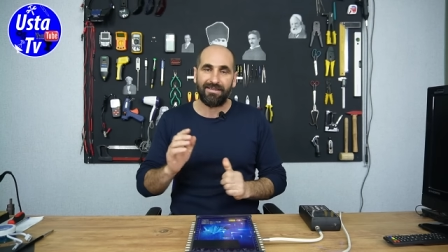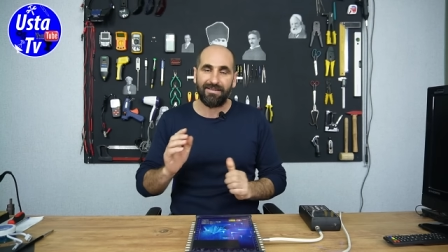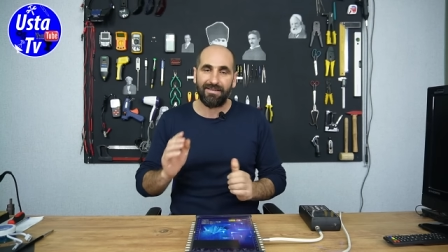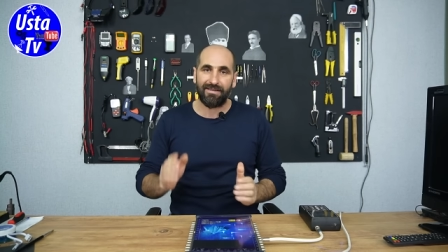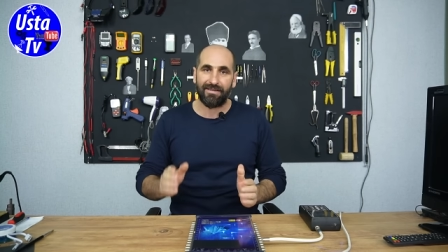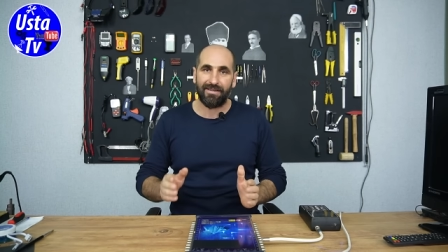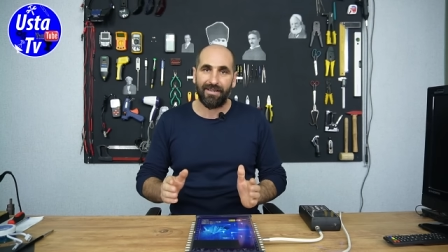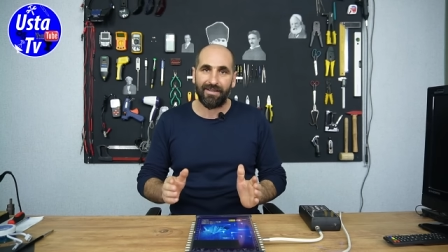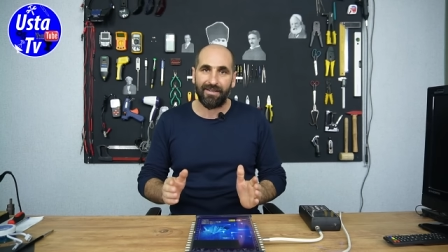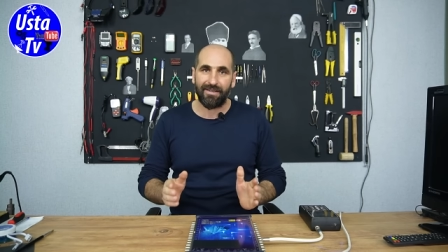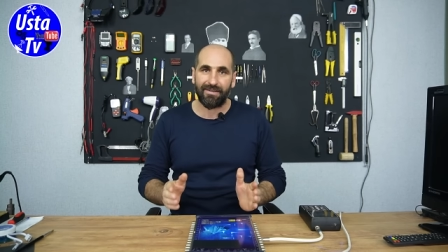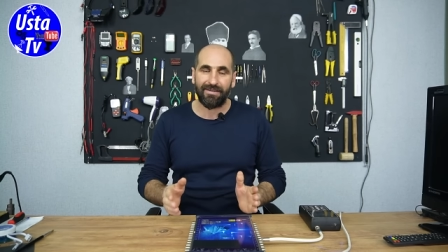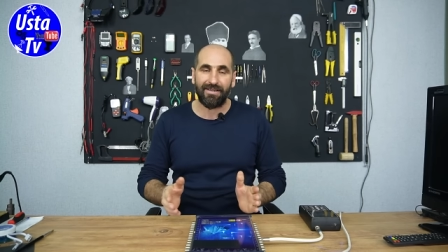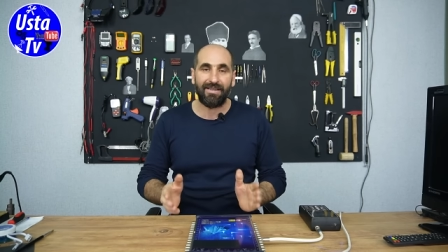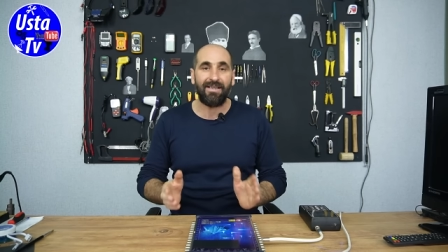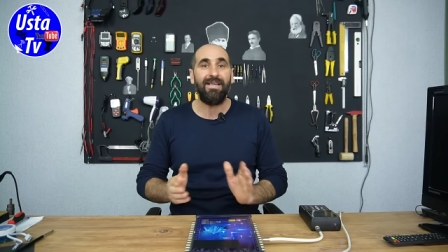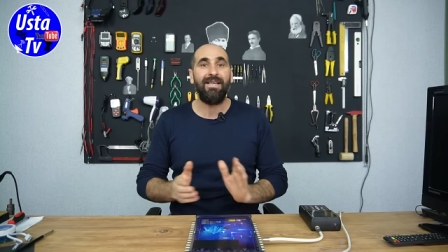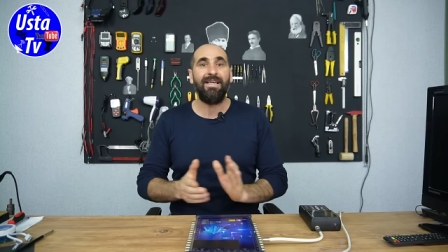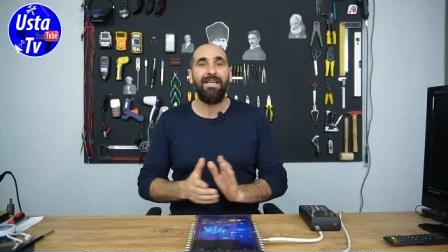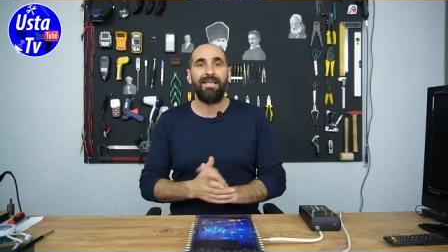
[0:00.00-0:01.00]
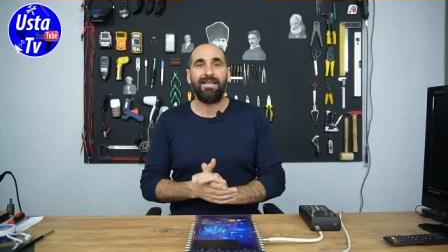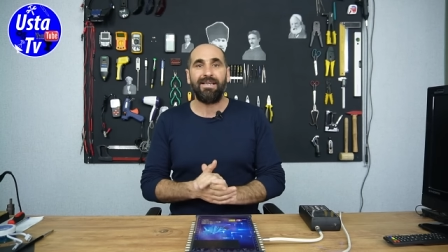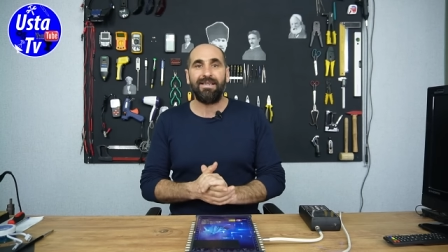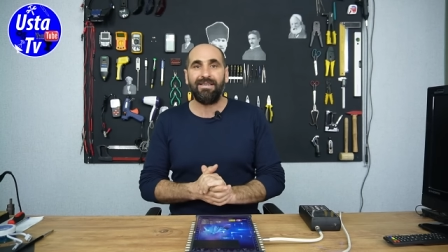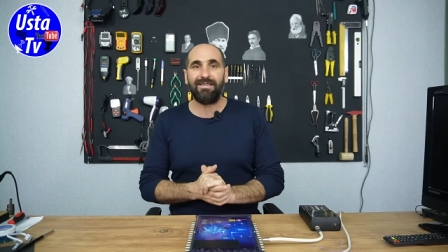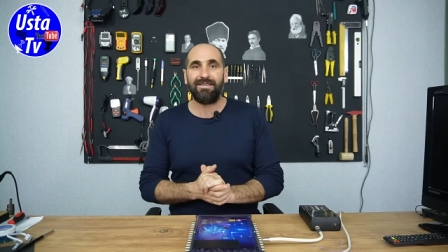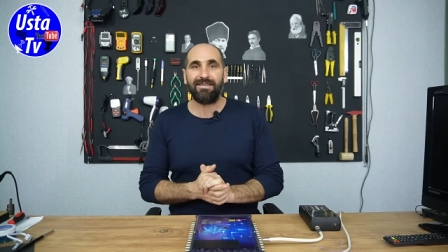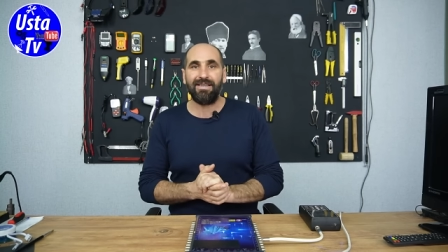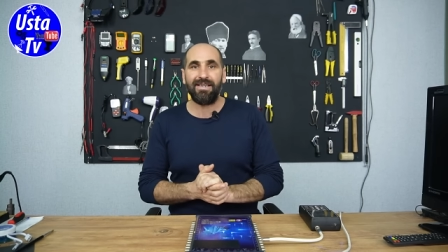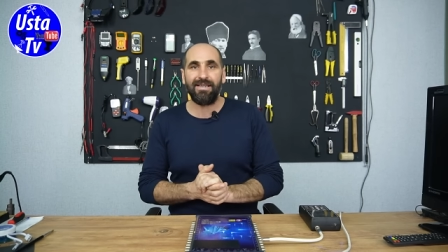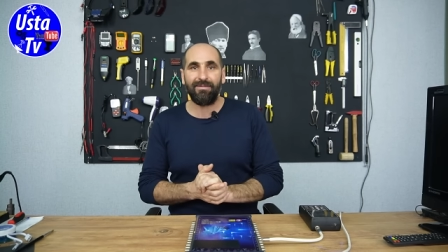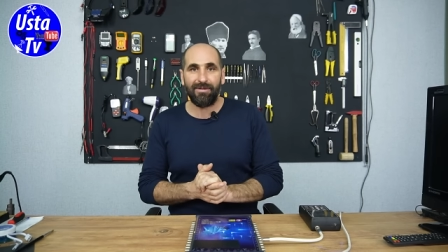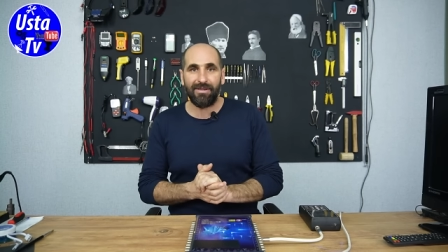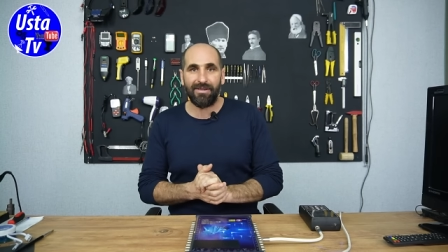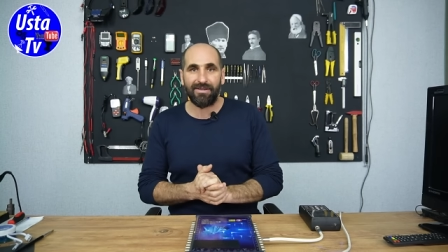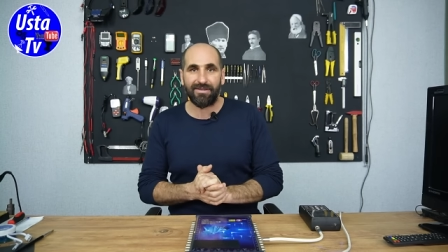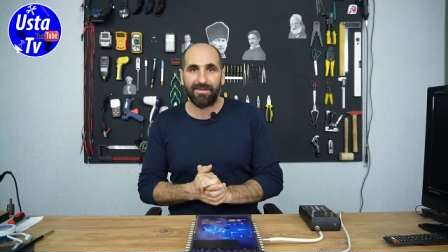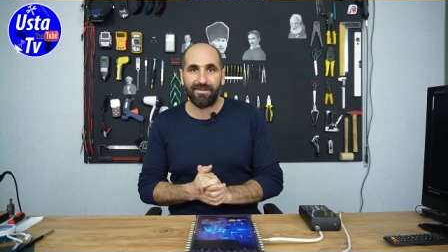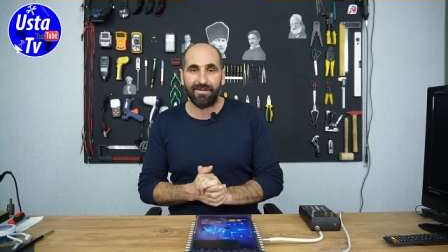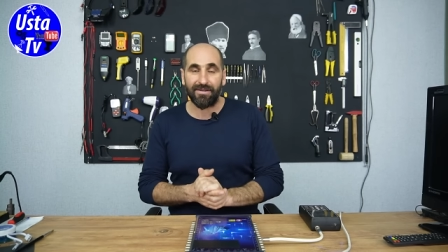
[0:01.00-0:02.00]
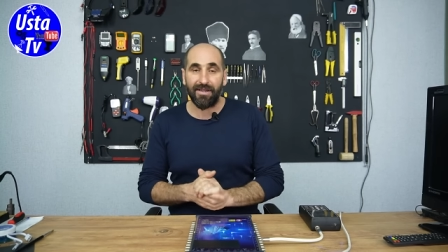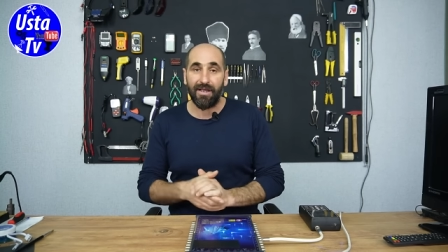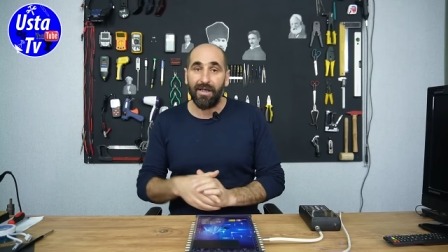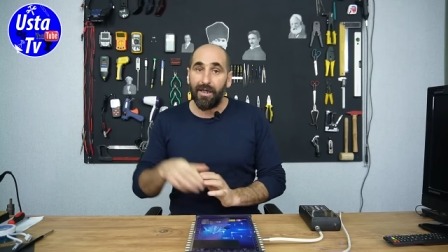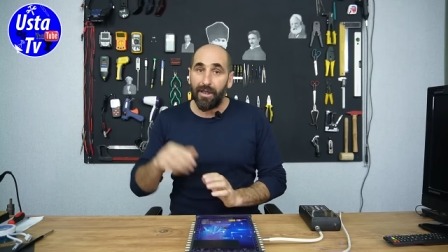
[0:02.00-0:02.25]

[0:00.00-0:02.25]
tıklayarak da izleyebilirsiniz.